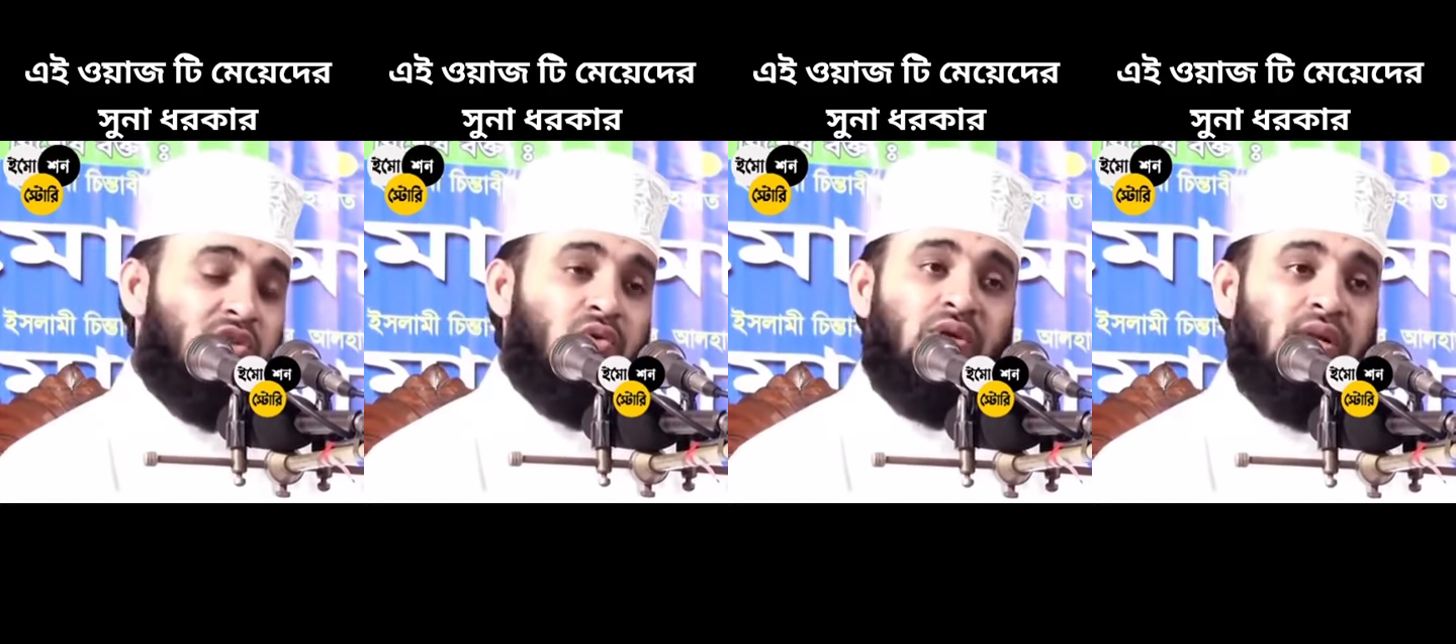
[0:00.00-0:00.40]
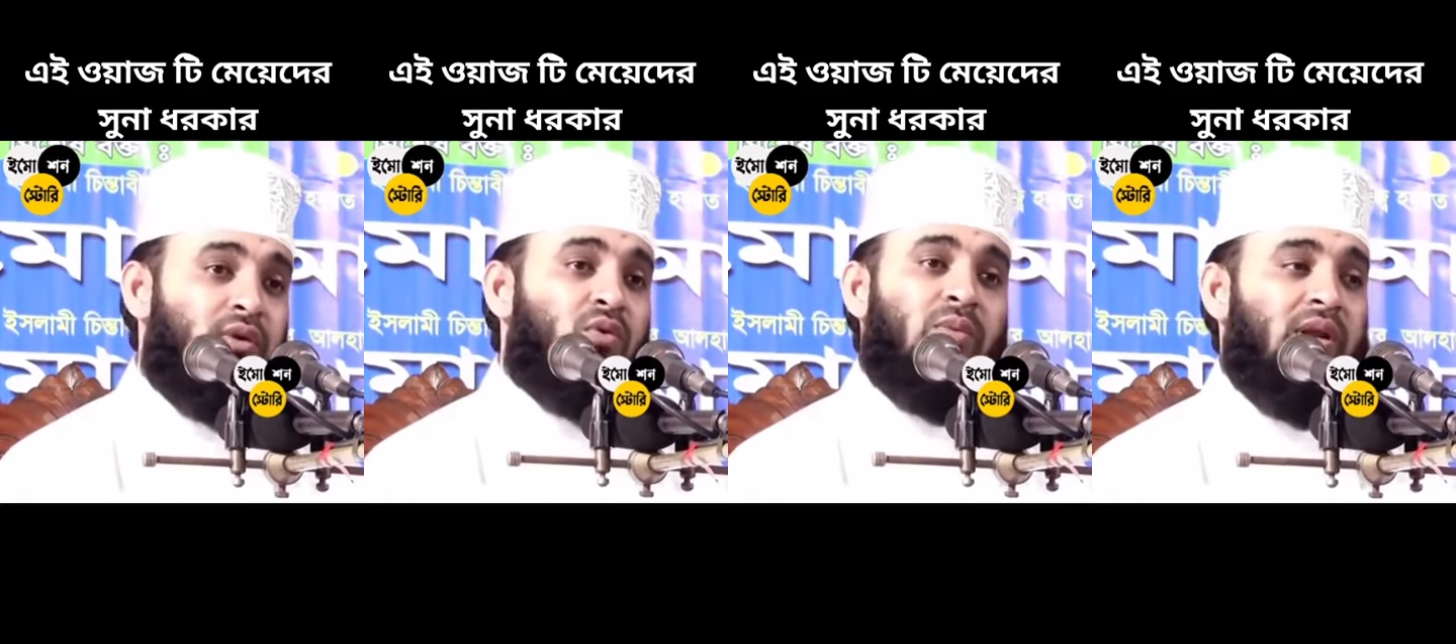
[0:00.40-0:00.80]
নাশুক্রি
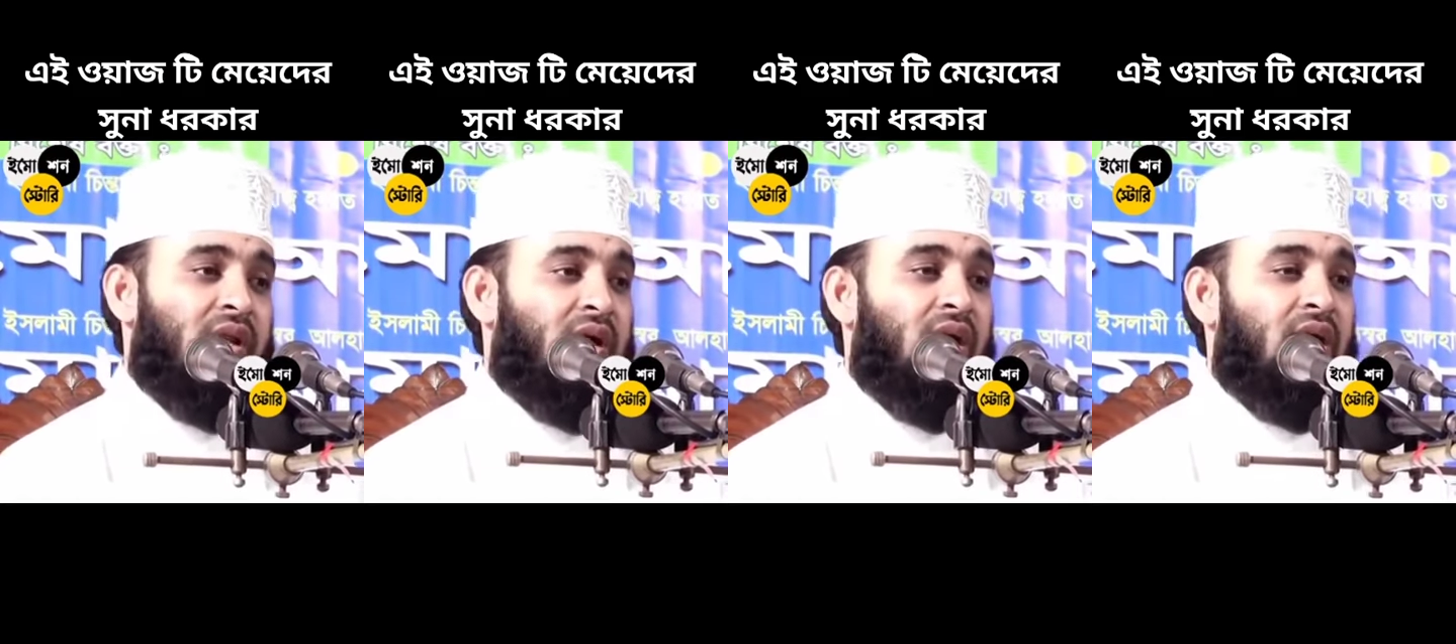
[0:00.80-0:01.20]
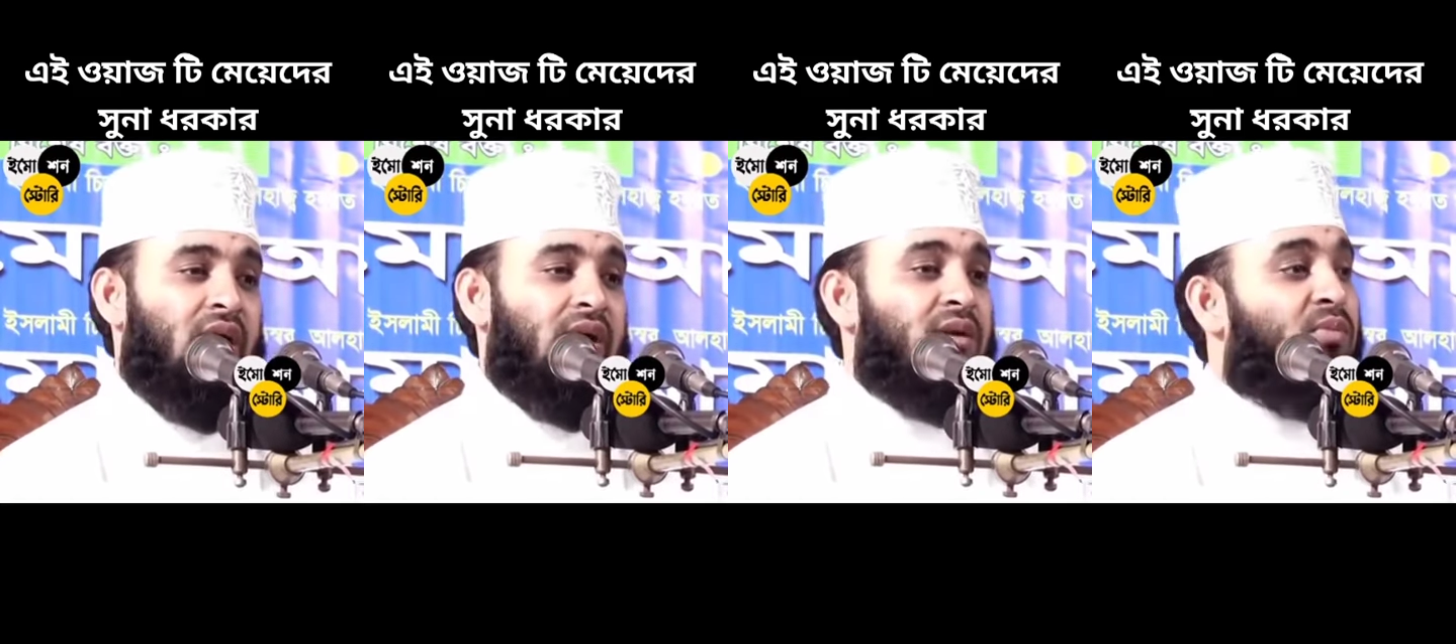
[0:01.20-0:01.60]
করবেন না
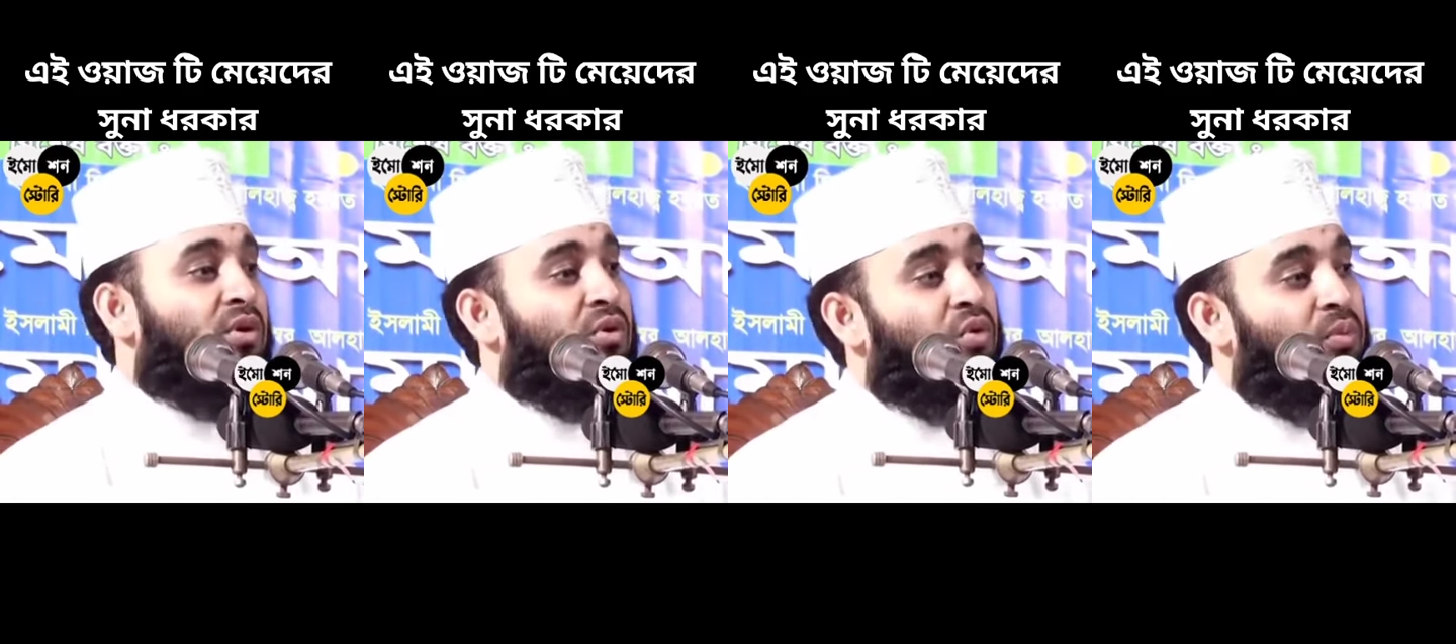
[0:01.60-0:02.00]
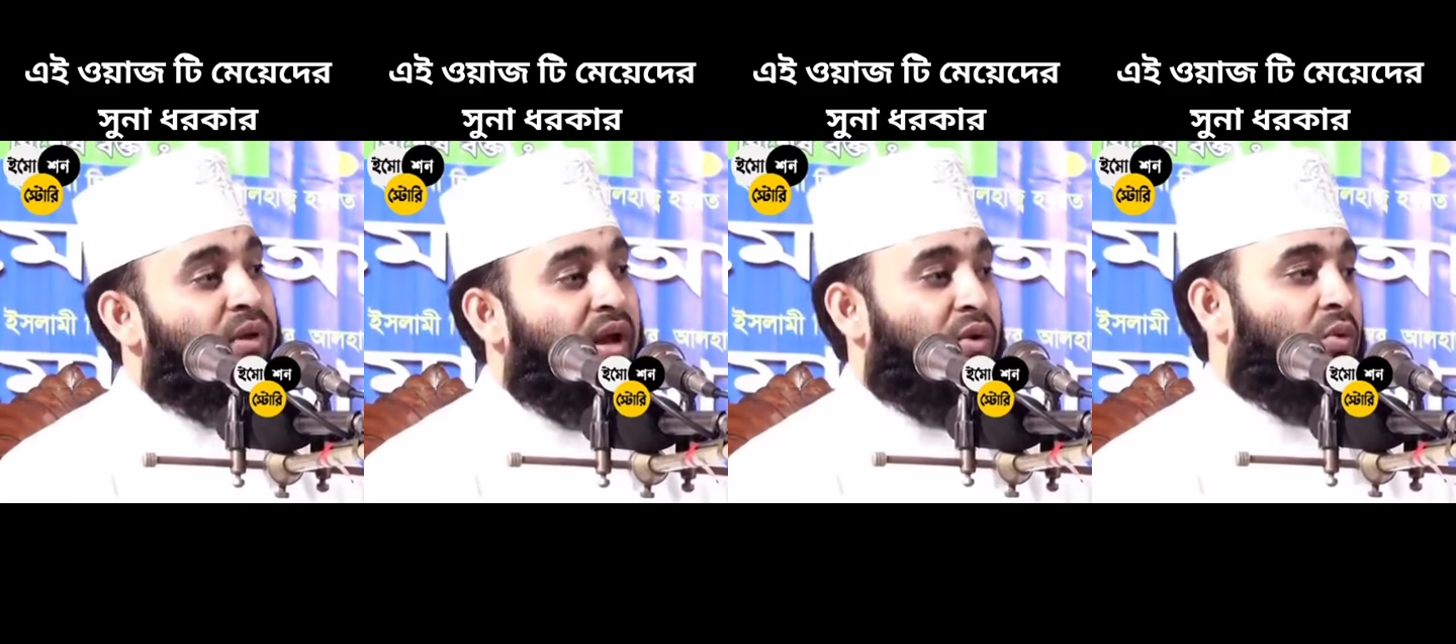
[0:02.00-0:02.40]
এটা বড়
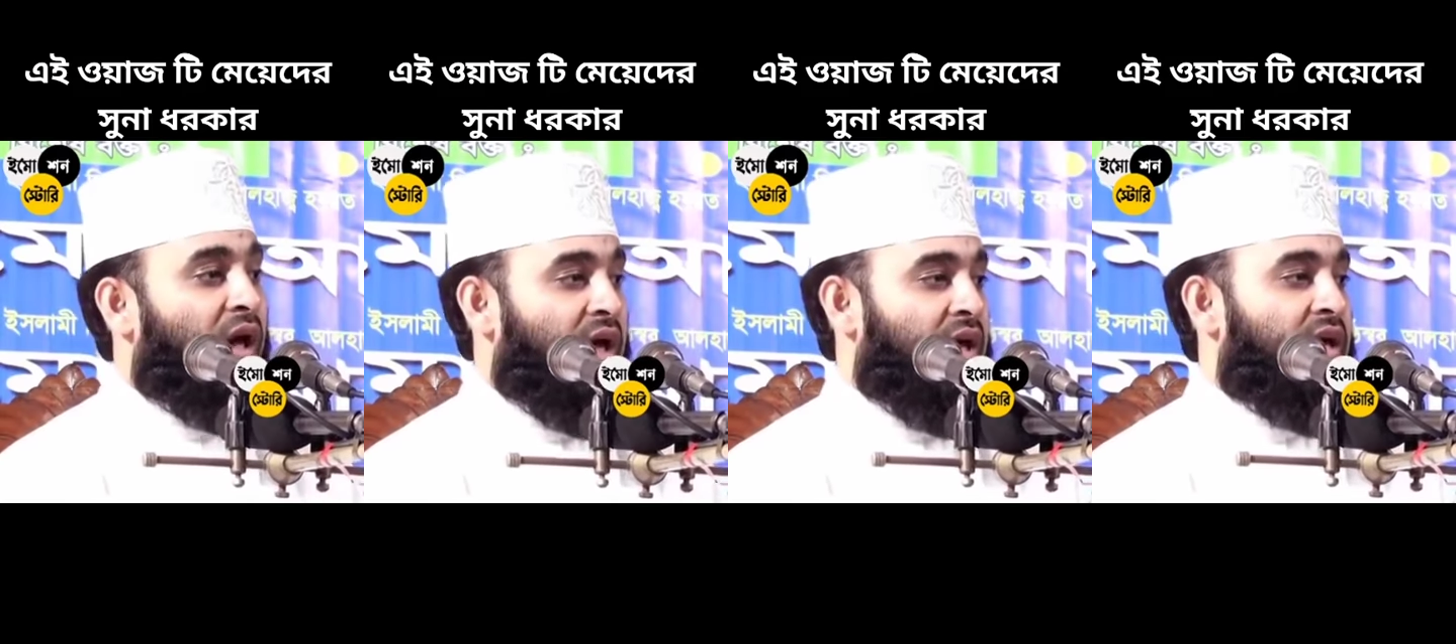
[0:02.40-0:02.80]
কবিরা গুণা